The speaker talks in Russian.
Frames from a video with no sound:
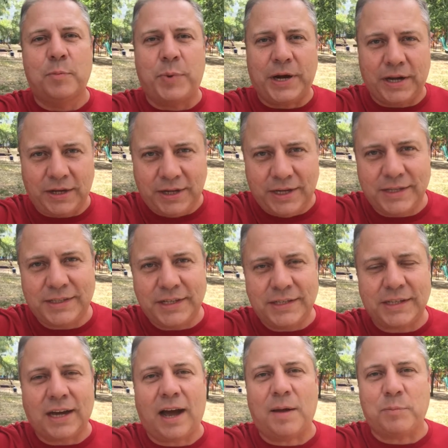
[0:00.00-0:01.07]

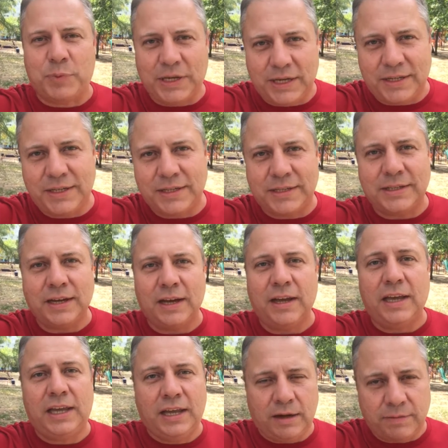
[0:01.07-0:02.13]
принизить, обидеть
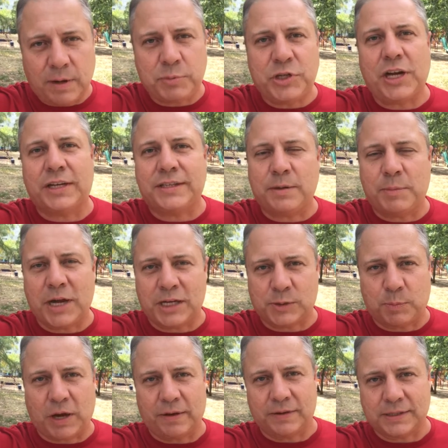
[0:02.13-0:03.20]
или вообще от тебя
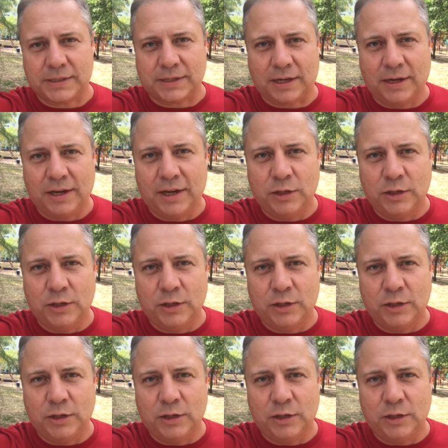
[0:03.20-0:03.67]
избавиться.